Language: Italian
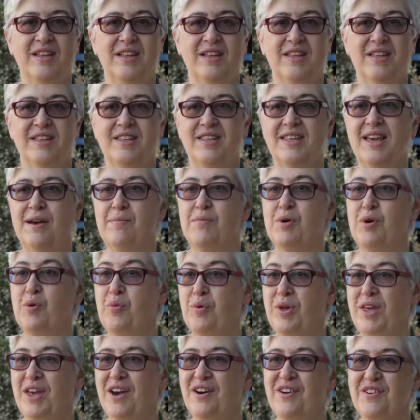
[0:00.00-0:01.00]
Eh,
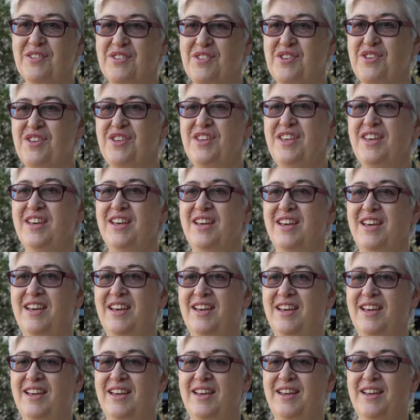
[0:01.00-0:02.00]
siamo qui oggi
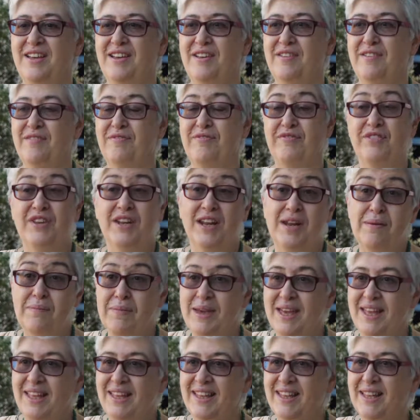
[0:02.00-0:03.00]
eh,
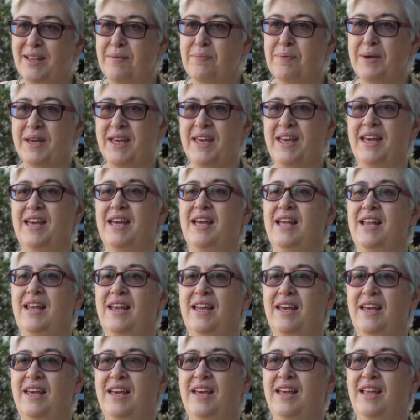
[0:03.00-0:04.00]
finalmente
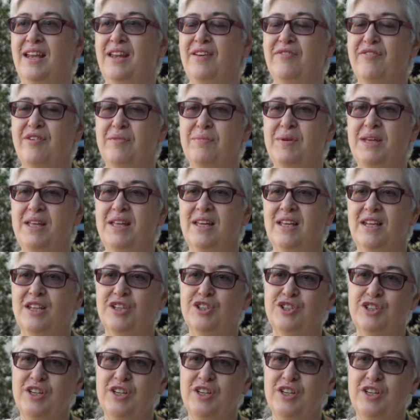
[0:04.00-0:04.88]
perché le, le famiglie le